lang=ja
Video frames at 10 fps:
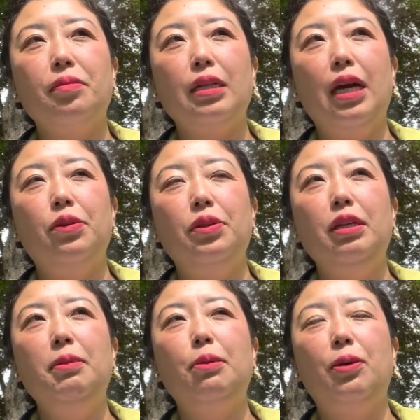あの、いい
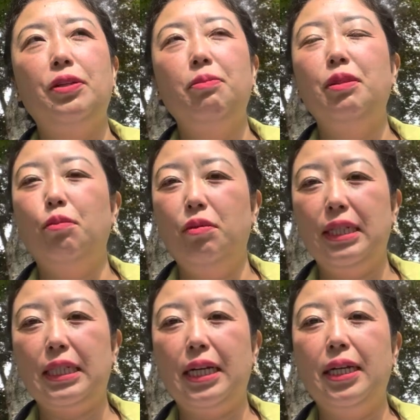意味でも悪い意味でも
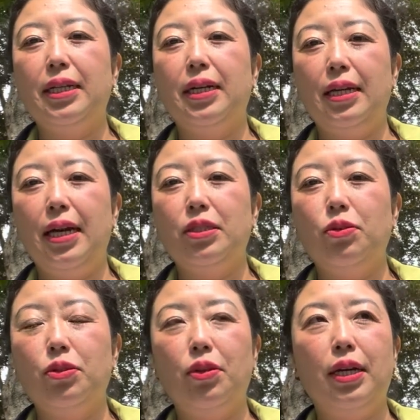村社会だから、そ
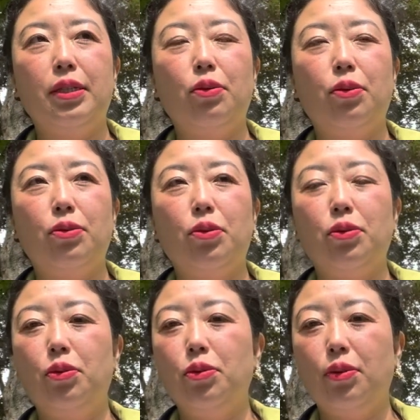の、それが東
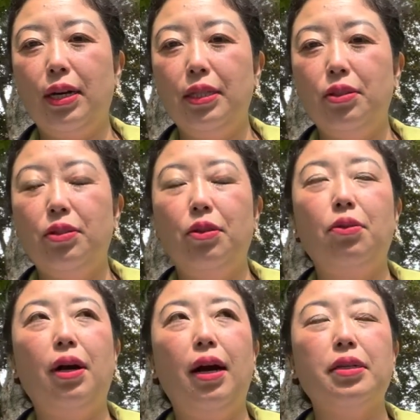京の都会に住んでよ
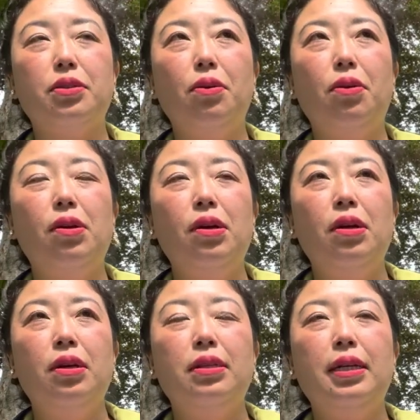うが、そ
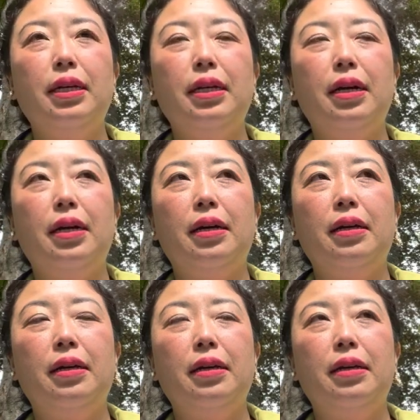う。だから、
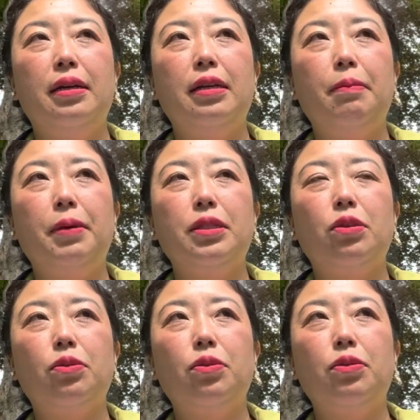やっぱり
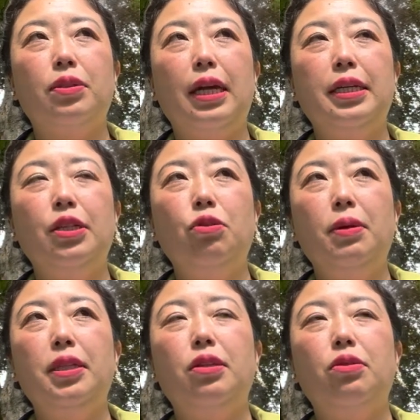その他人の
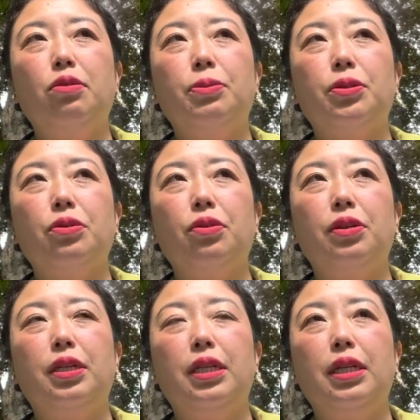目っていうのもすごい
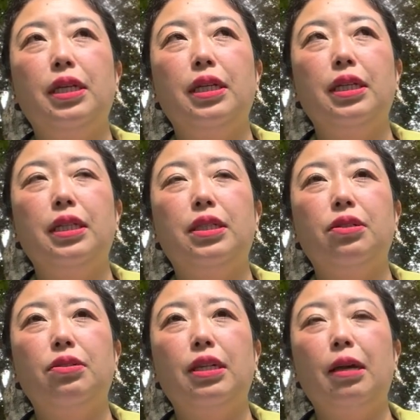気に
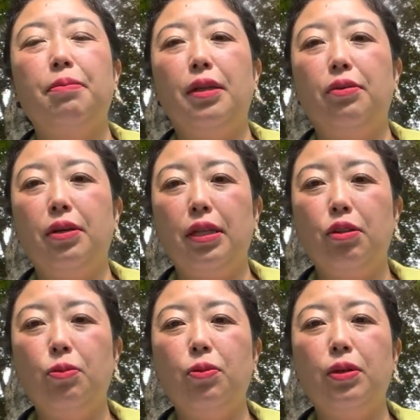するタイプなのかな
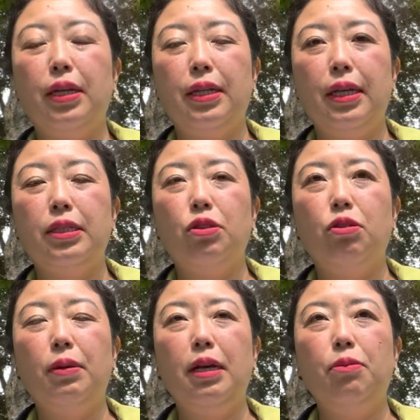と思うからね、そ
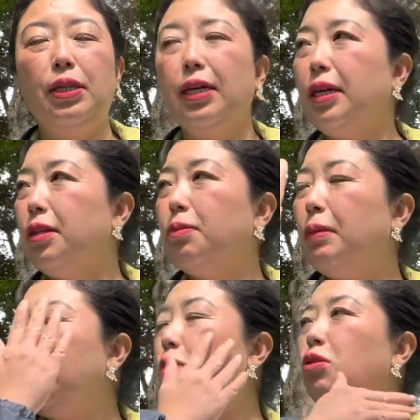の前もなんかの、
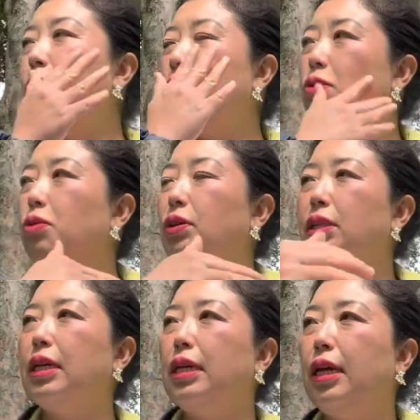前、この前の動画
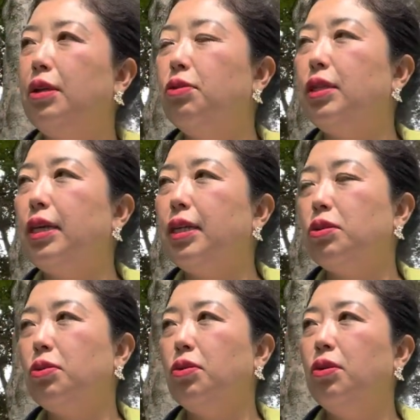でだっけ言ったっけ
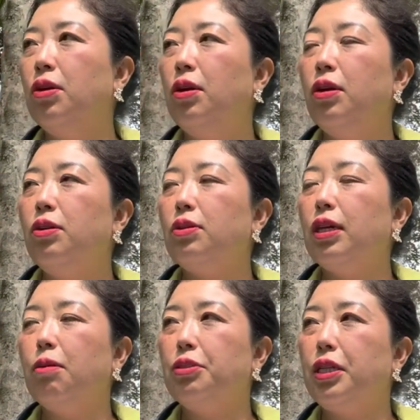その、言っ
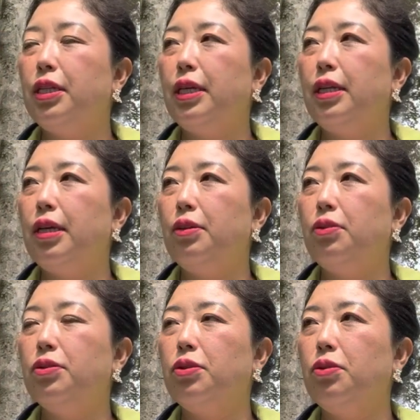たかもしれないんだけ
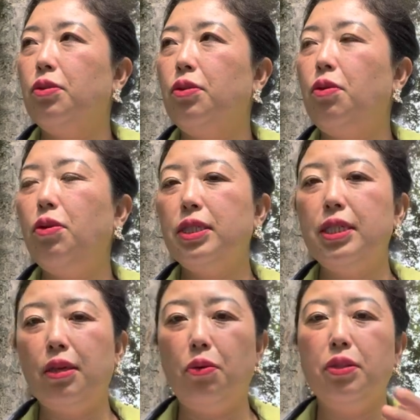ど、その、個
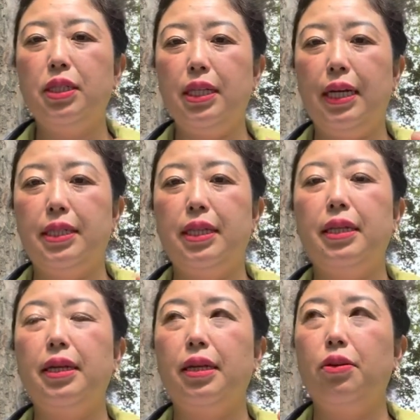人って個人なはずな
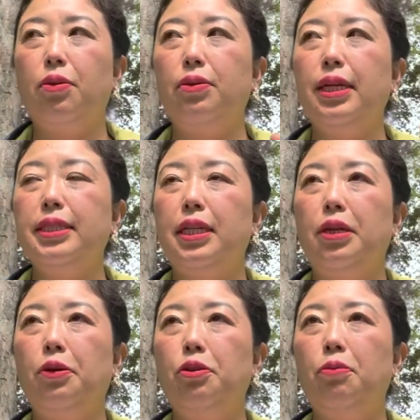んだけど、なんせ
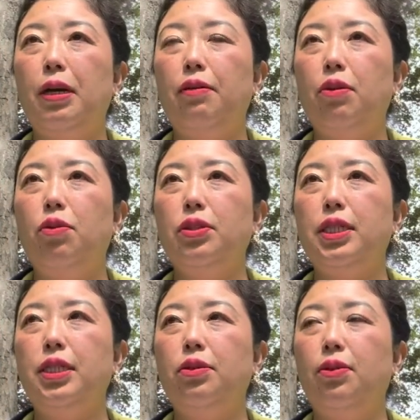日本の場合は個
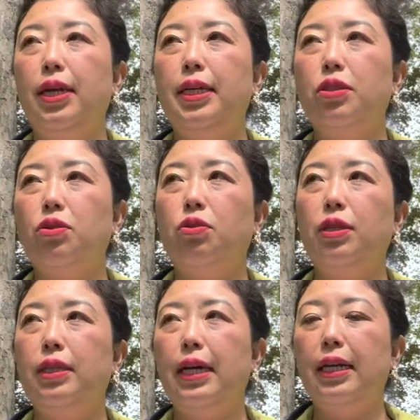人の延長
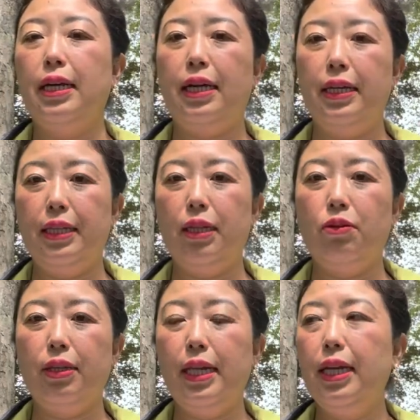に誰かがいてと
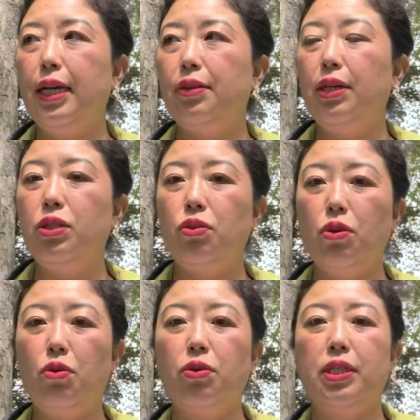か、誰かの延長
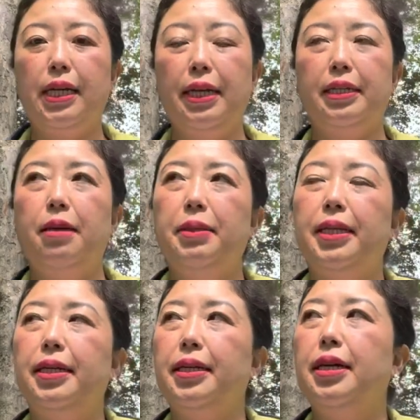に個人がいてみ
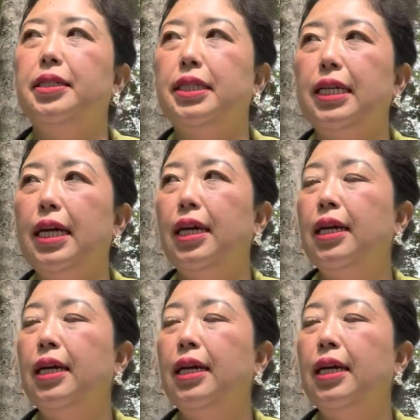たいな感じで、